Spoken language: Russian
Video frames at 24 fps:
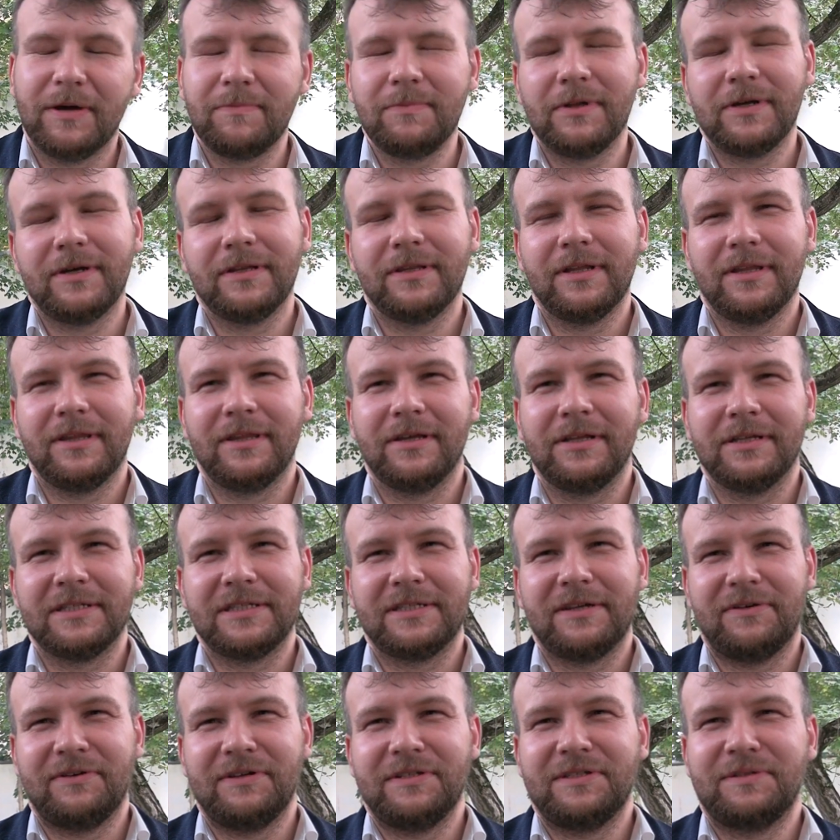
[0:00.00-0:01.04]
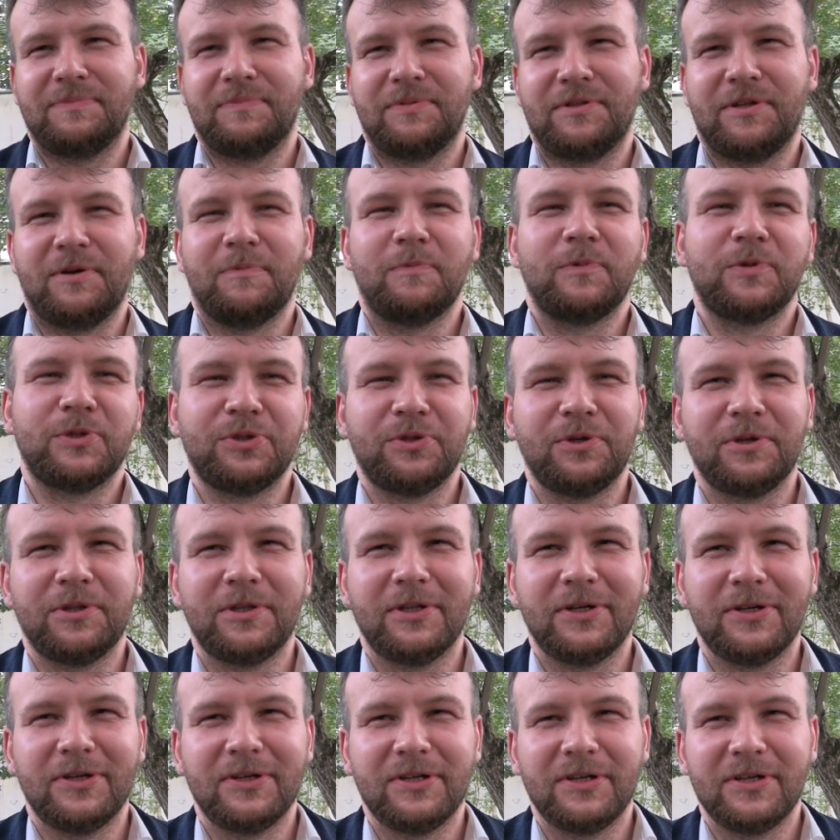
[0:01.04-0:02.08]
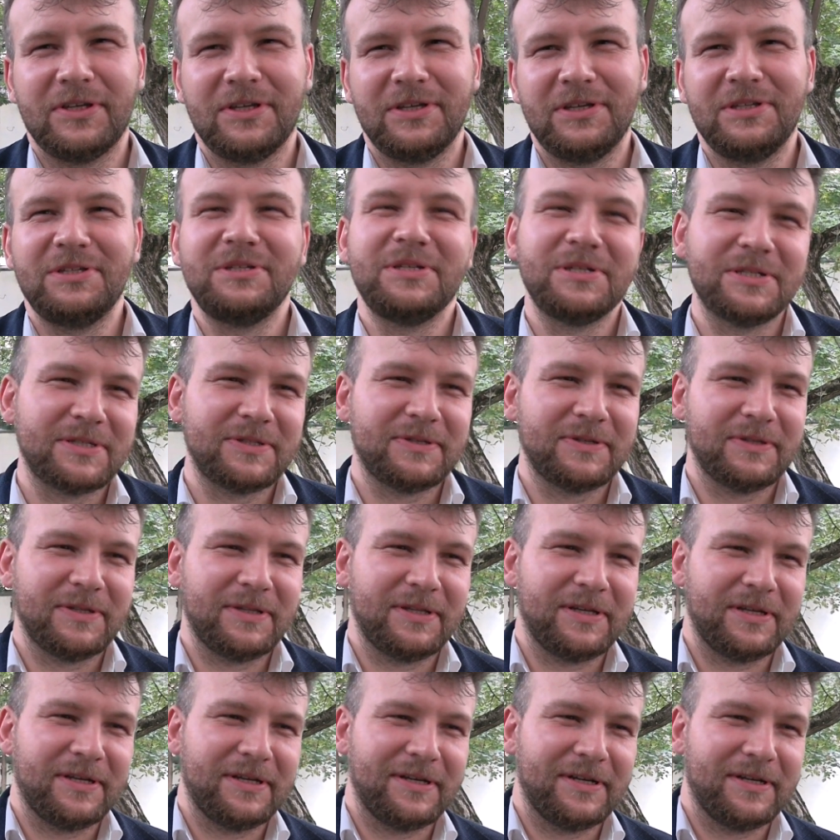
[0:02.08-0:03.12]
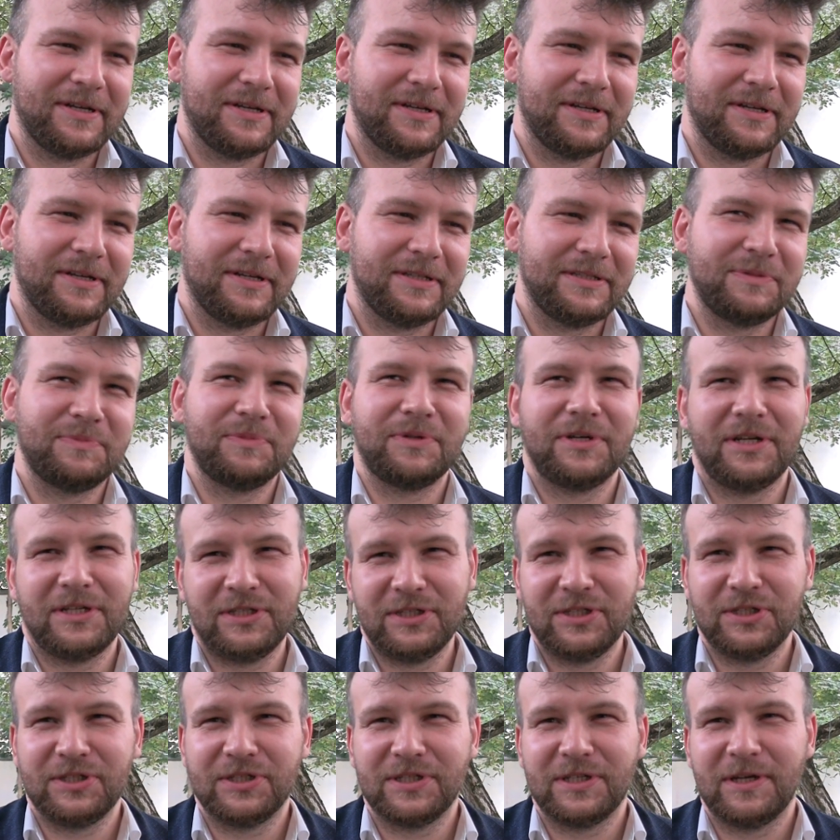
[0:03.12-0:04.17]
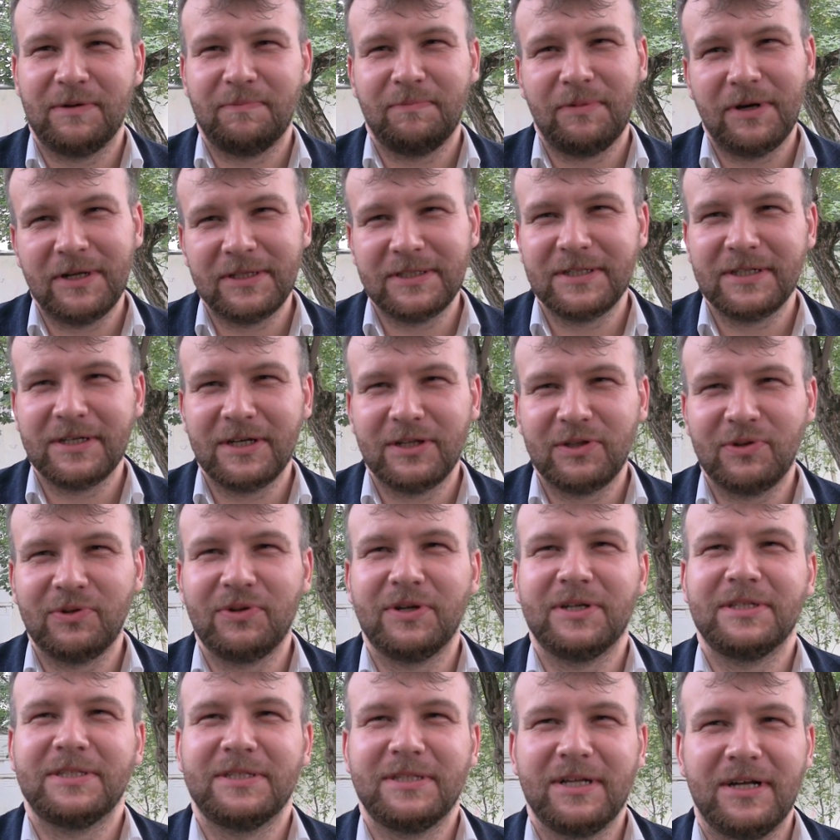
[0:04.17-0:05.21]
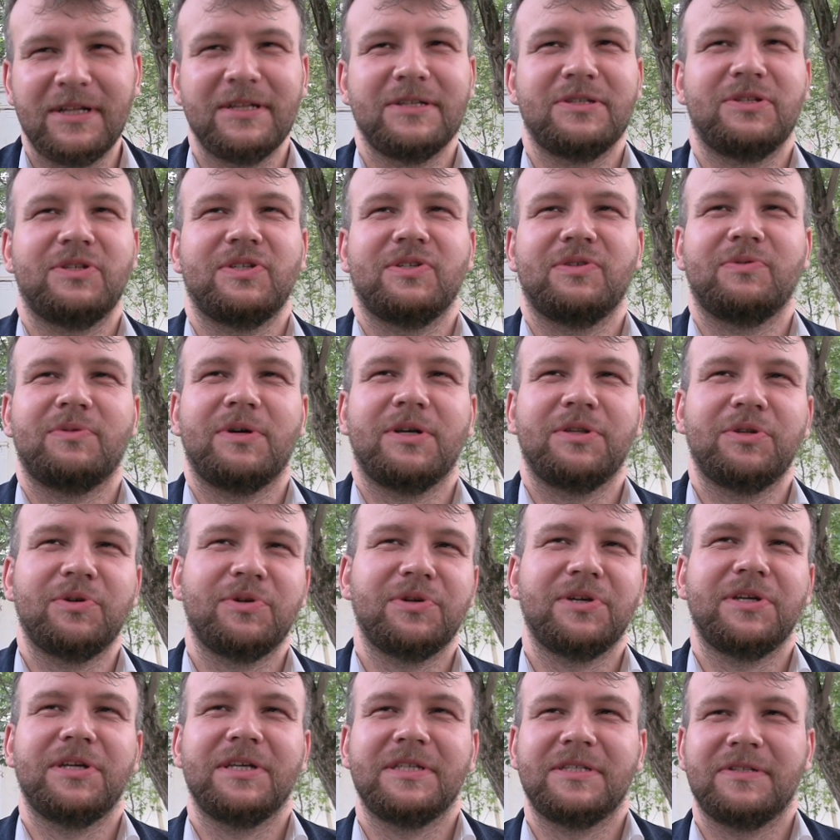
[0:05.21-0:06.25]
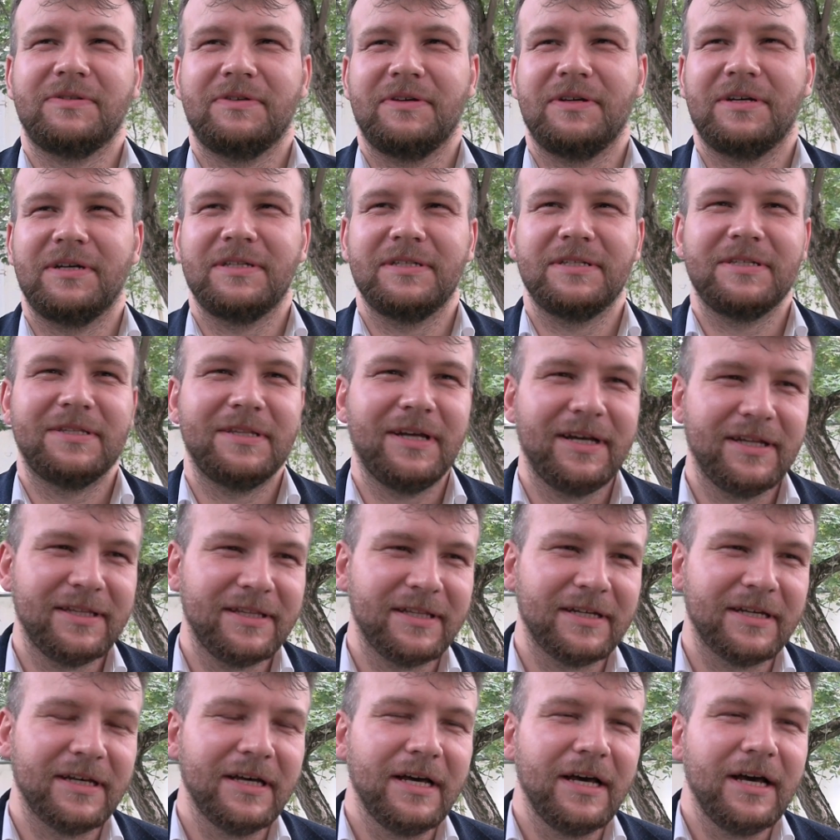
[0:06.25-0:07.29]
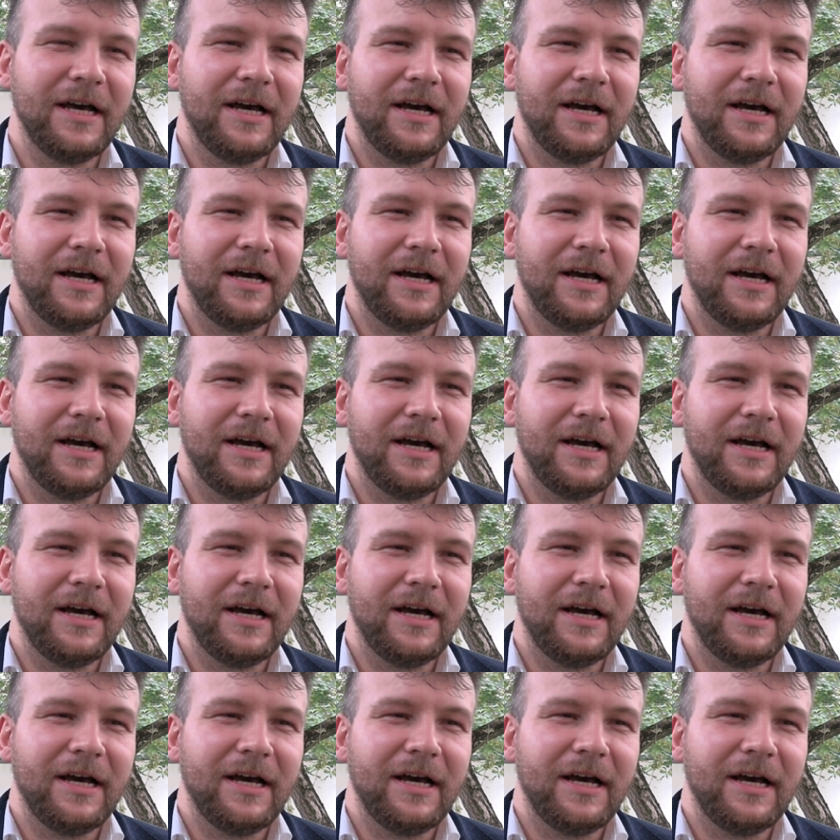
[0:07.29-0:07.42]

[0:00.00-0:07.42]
Яблоко надо голосовать, потому что это единственная демократическая партия, которая осталась, у которых есть свои кандидаты,